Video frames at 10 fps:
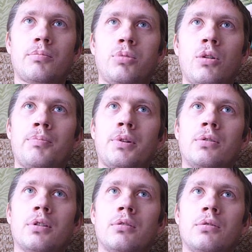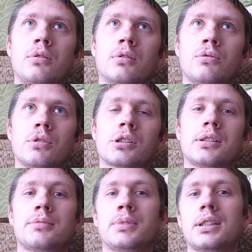Помпа у него
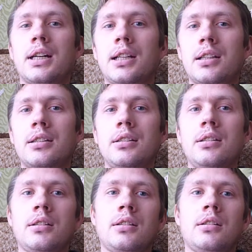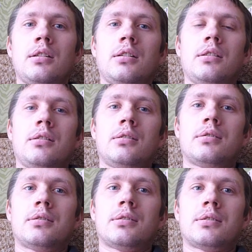тоже из металла.
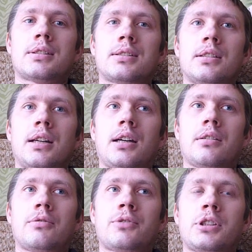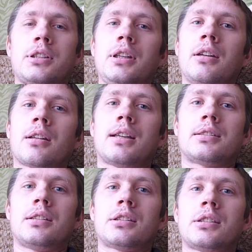Э, цена в 4
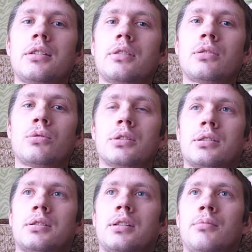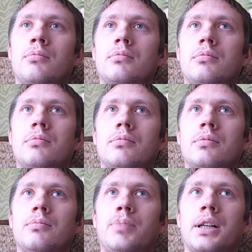раза дешевле, то есть там
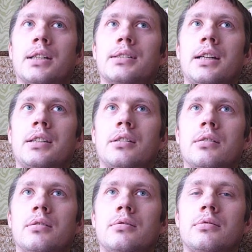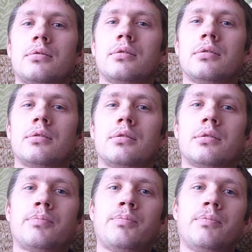показатель
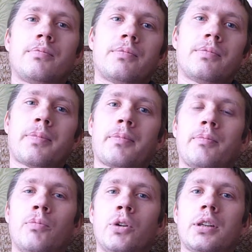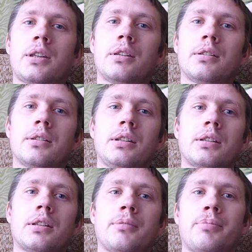э, мойки
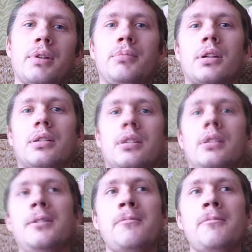где-то примерно